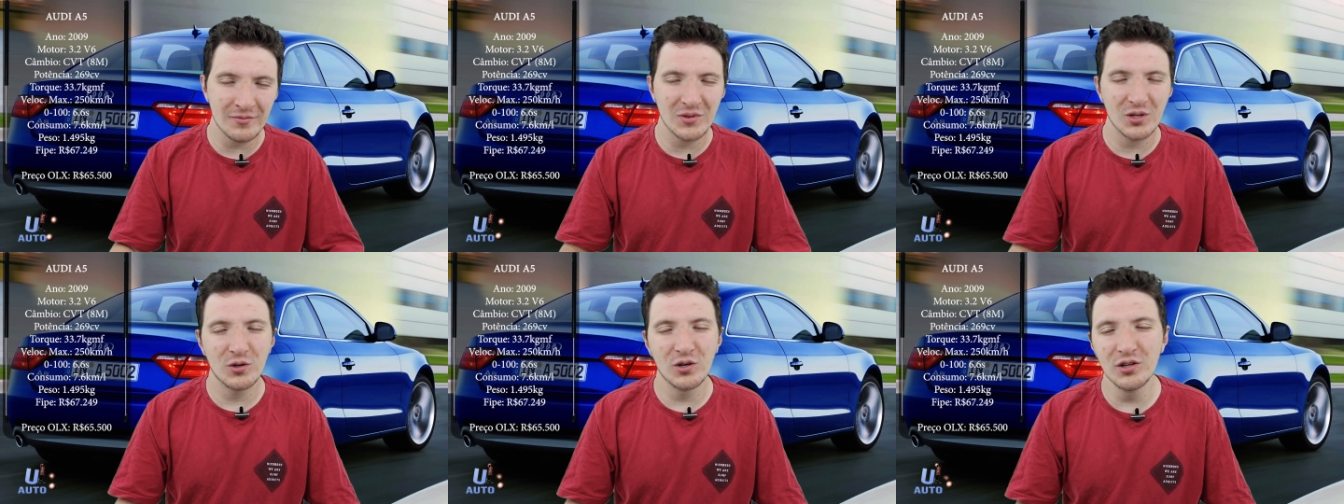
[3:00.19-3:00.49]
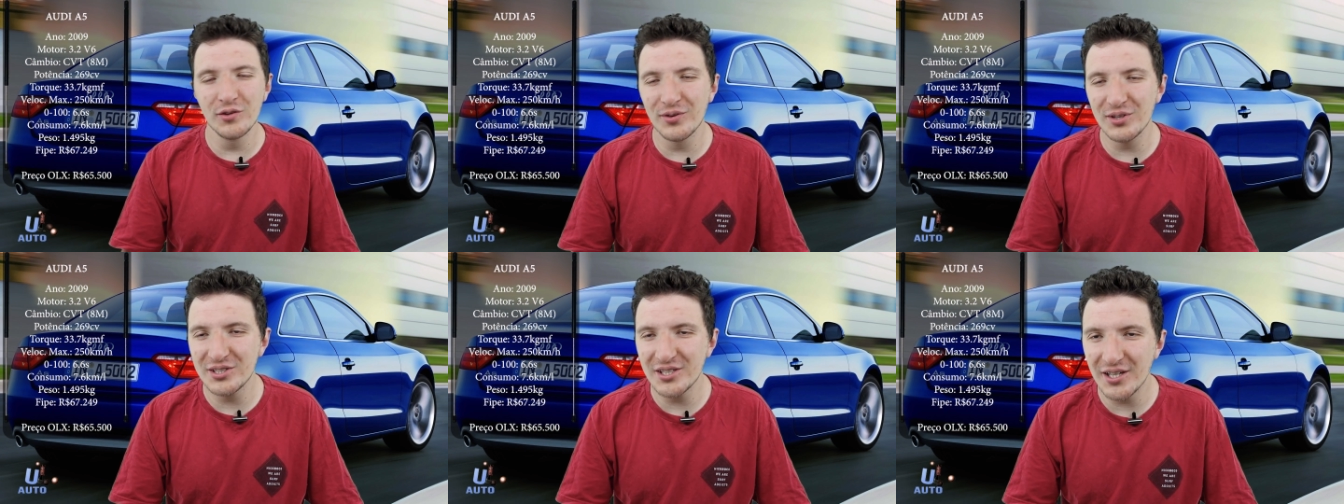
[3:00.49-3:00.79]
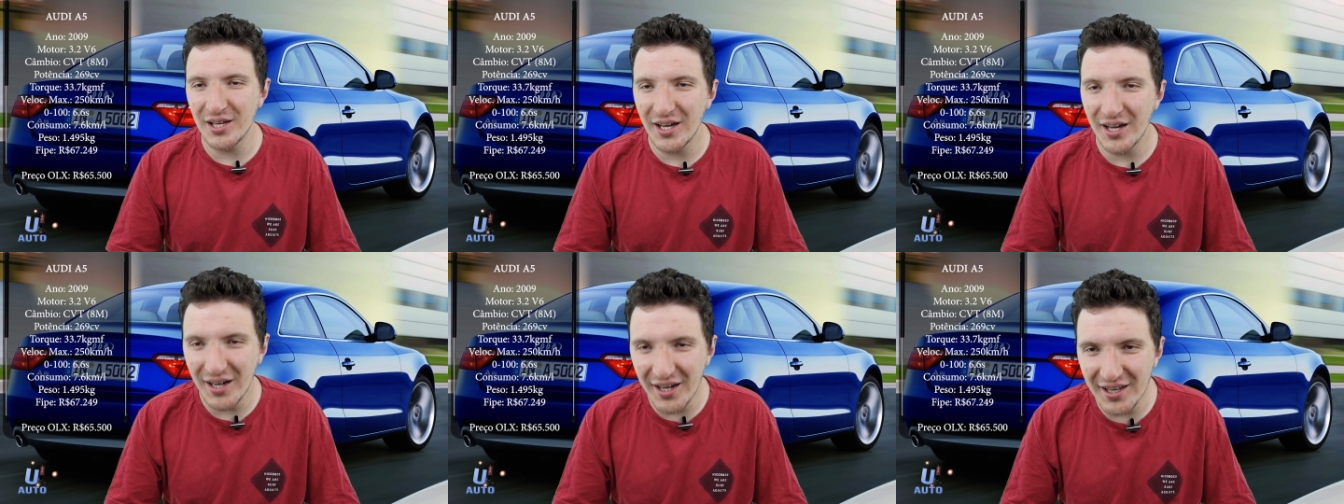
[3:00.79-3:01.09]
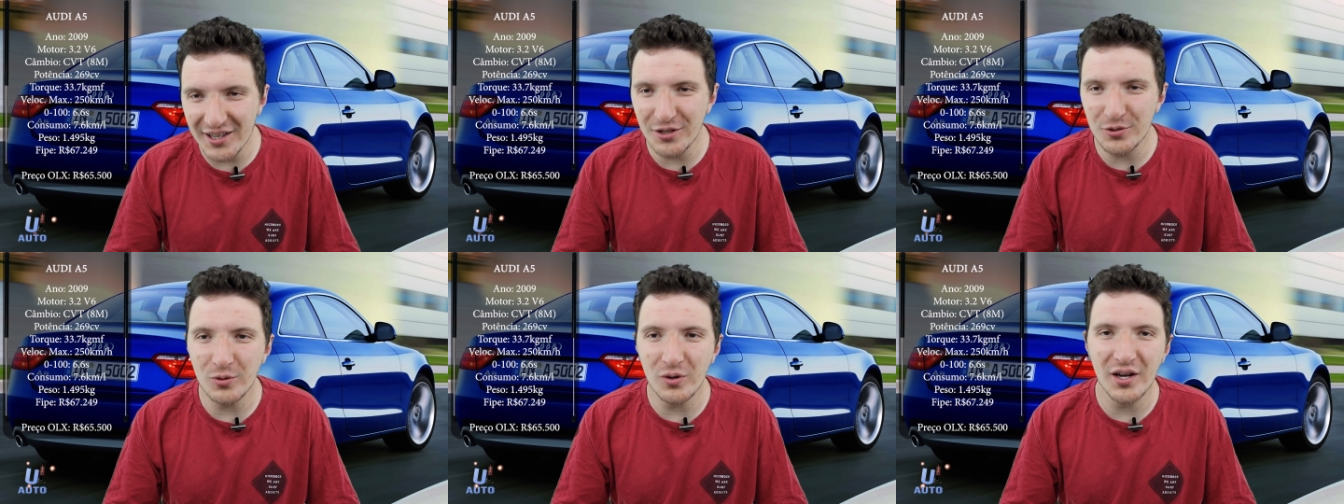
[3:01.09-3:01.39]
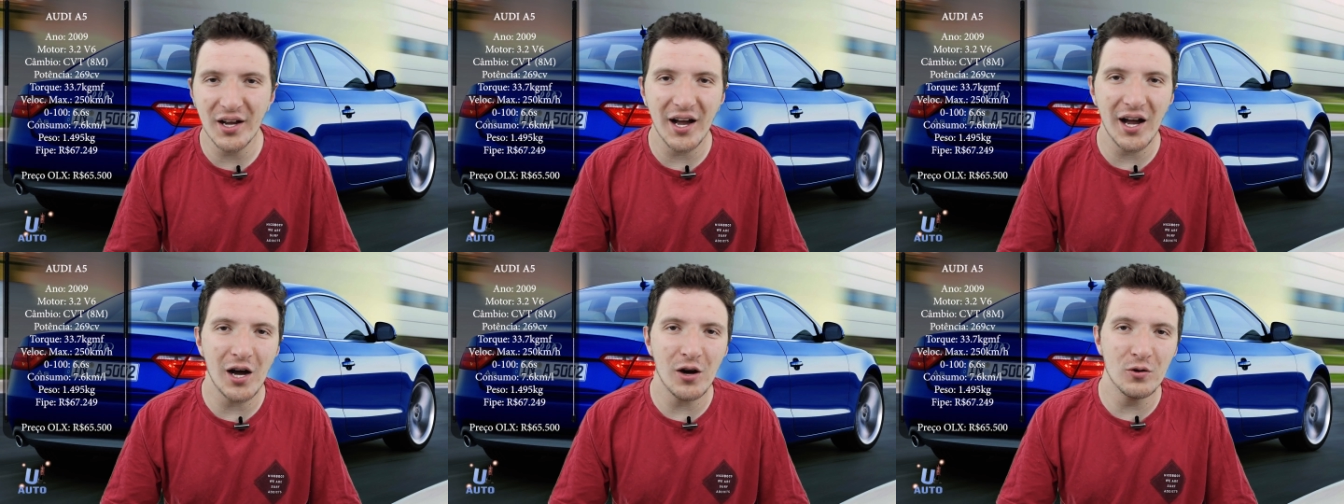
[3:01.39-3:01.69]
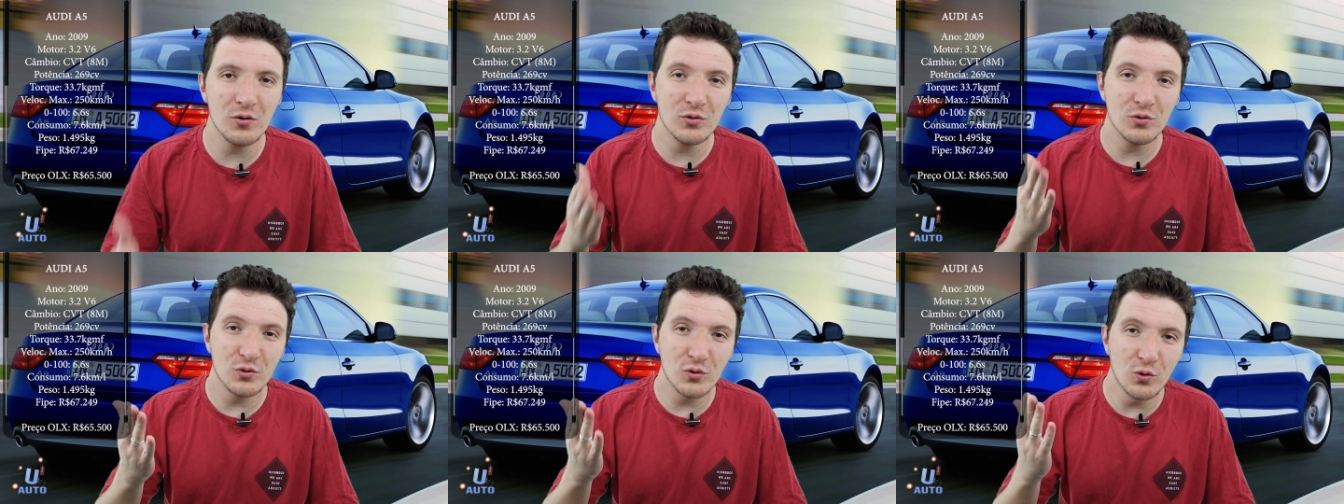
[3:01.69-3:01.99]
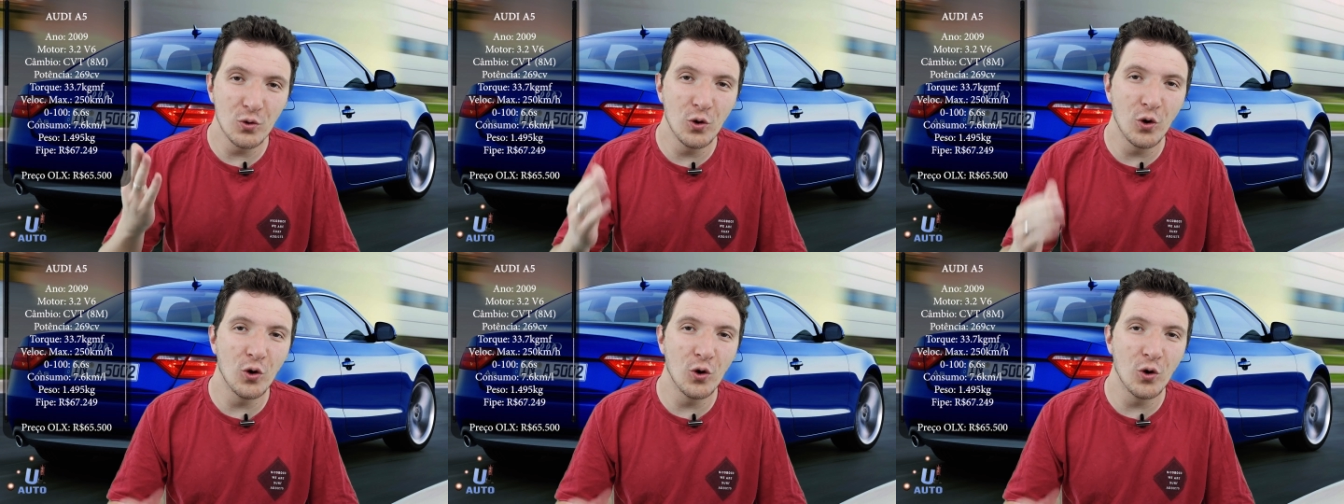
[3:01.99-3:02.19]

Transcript: Quando você anda com o carro, o